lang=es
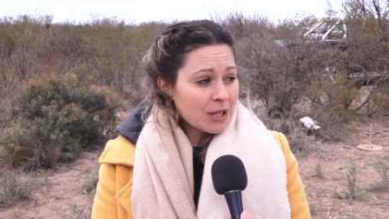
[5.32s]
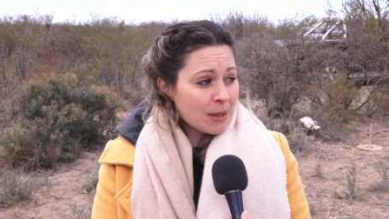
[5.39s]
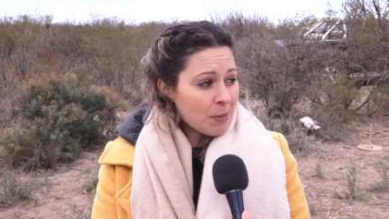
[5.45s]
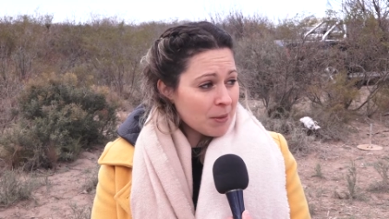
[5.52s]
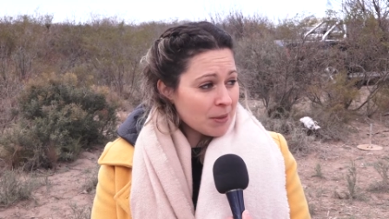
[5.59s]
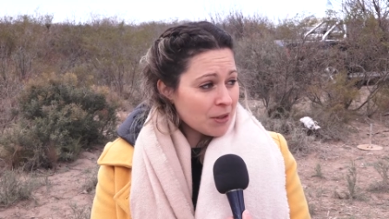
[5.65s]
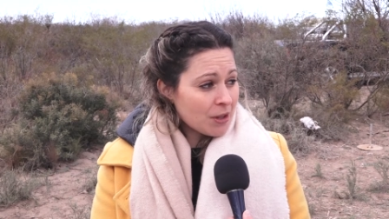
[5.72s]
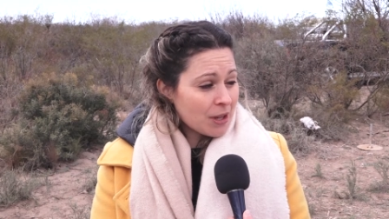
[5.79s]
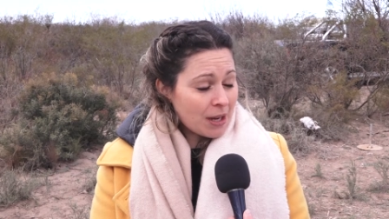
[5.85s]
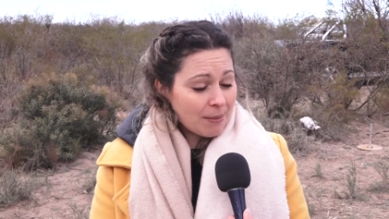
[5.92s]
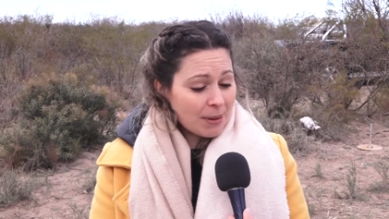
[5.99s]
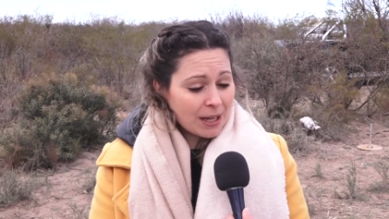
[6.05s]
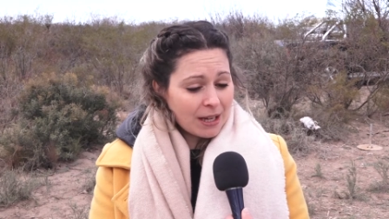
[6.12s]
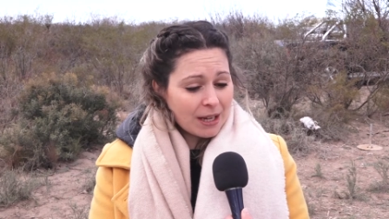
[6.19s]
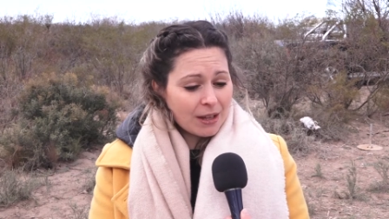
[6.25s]
estamos viendo desde el
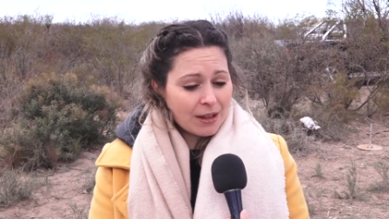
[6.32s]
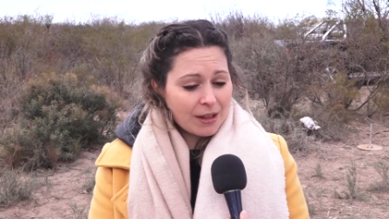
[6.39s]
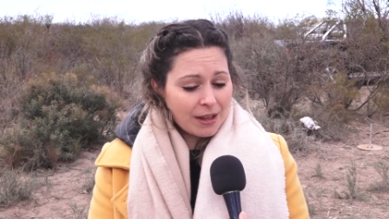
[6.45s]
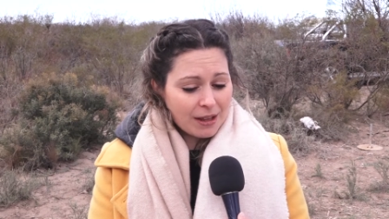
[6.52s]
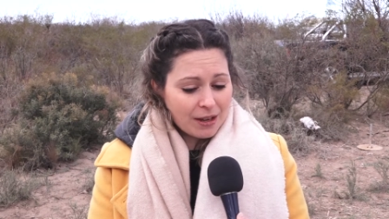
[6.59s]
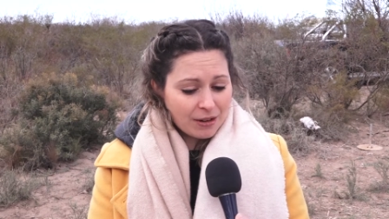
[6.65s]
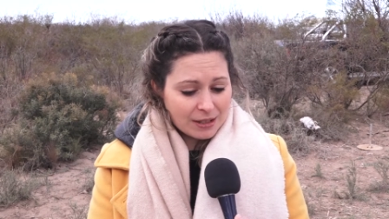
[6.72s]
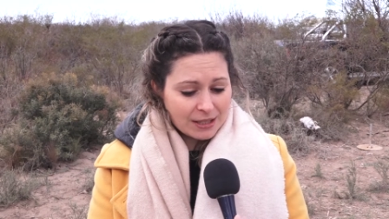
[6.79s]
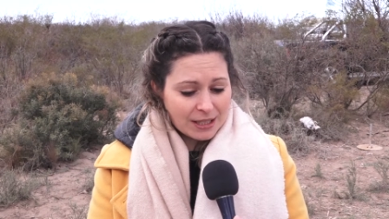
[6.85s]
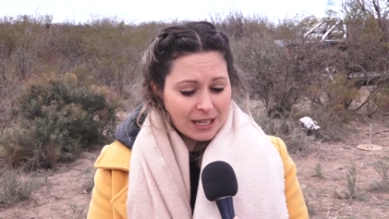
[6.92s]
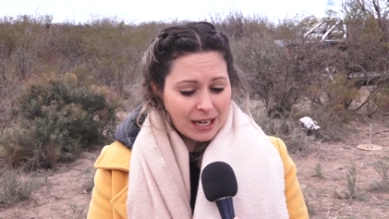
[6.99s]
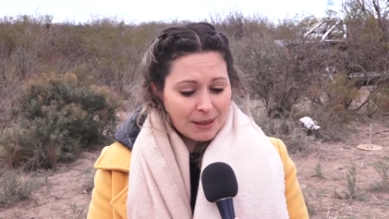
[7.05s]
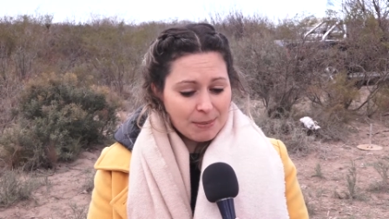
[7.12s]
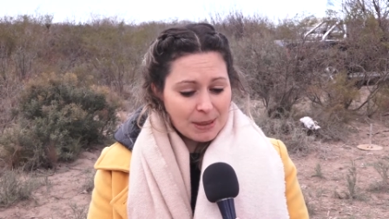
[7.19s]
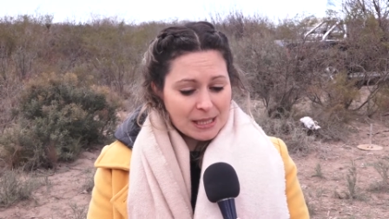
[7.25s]
mercado, desde lo que sería
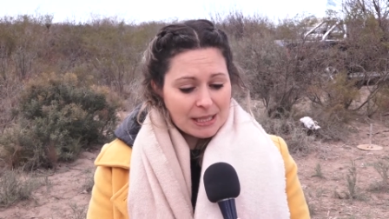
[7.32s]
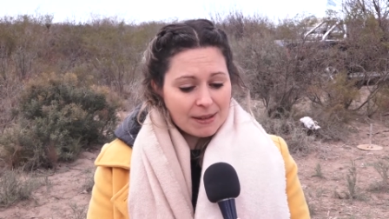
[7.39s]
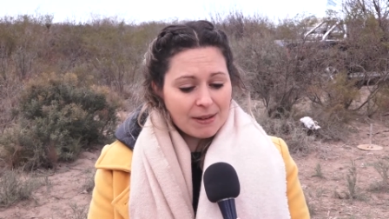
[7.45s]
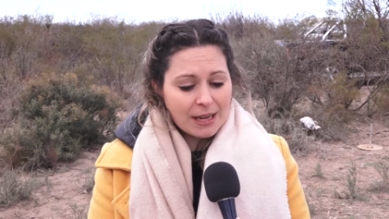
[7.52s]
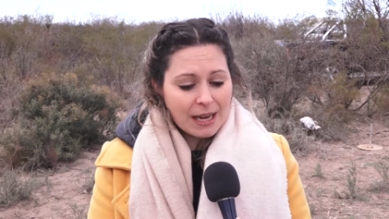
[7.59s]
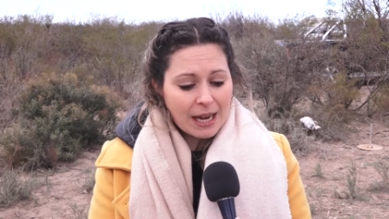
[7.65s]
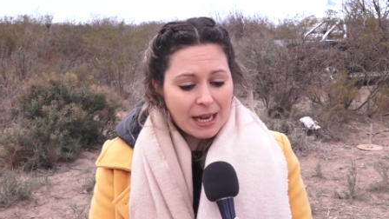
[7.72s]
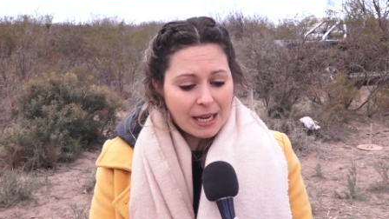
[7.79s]
el IPCBA,